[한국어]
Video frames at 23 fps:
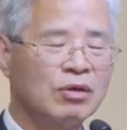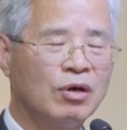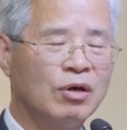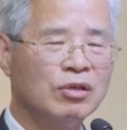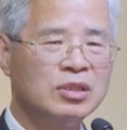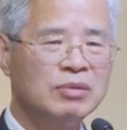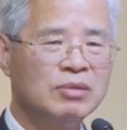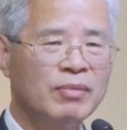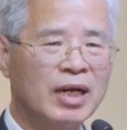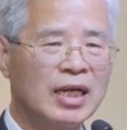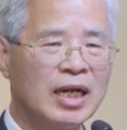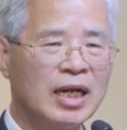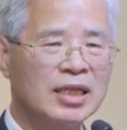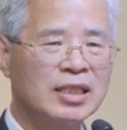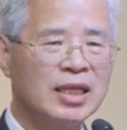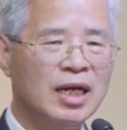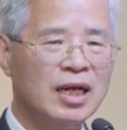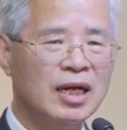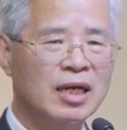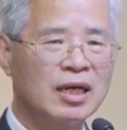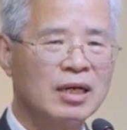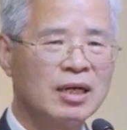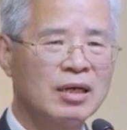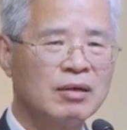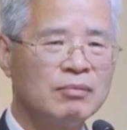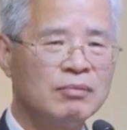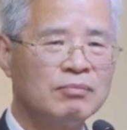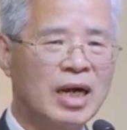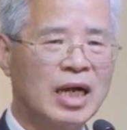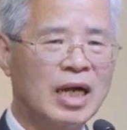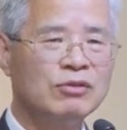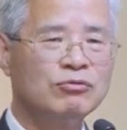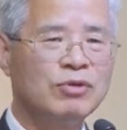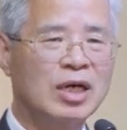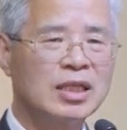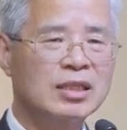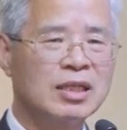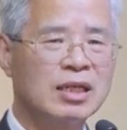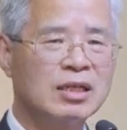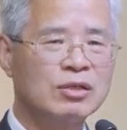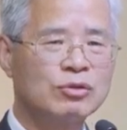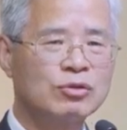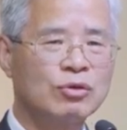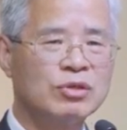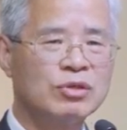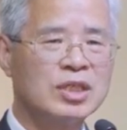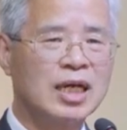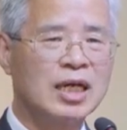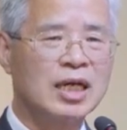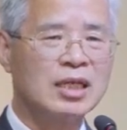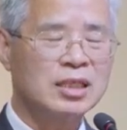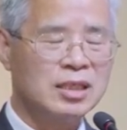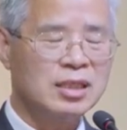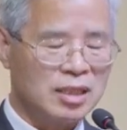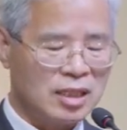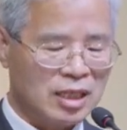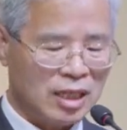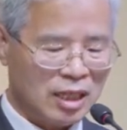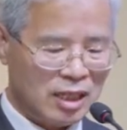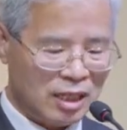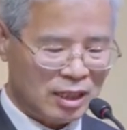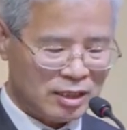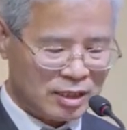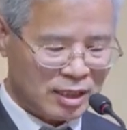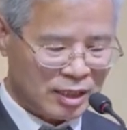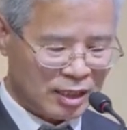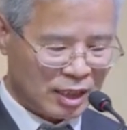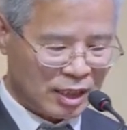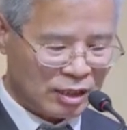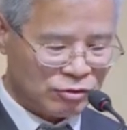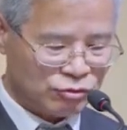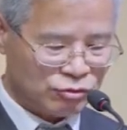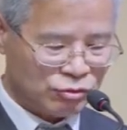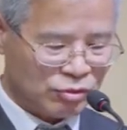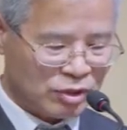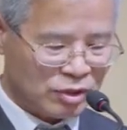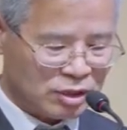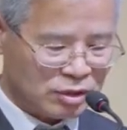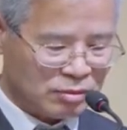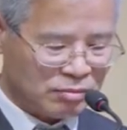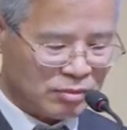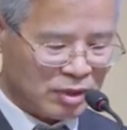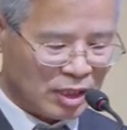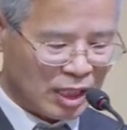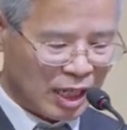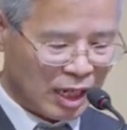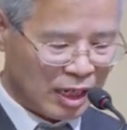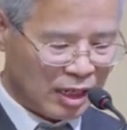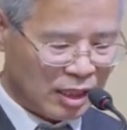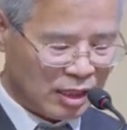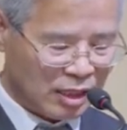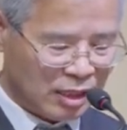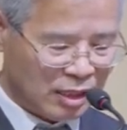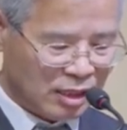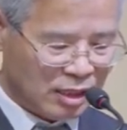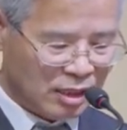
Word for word: 거짓말 아니야? 말도 안 되는 소리야. 이렇게 생각할 수도 있습니다.